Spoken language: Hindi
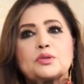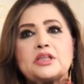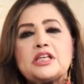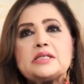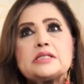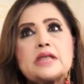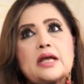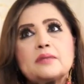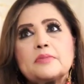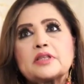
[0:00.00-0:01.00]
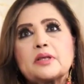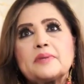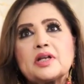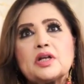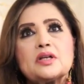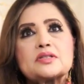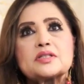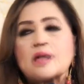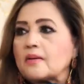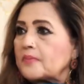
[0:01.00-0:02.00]
तो तीन चार मरतबा ना
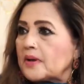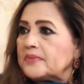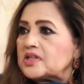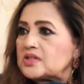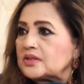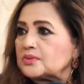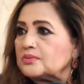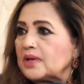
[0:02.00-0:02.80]
सांप का मेरे साथ